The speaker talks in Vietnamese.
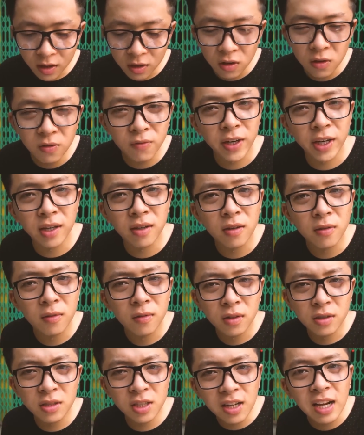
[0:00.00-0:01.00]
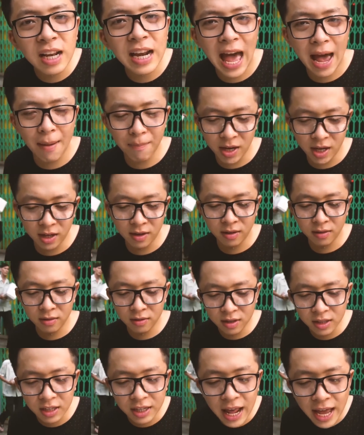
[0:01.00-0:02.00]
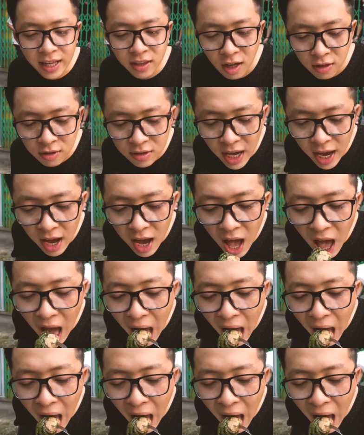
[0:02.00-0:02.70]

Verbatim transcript: hương vị rất là lạ miệng, rất là đáng thử nha.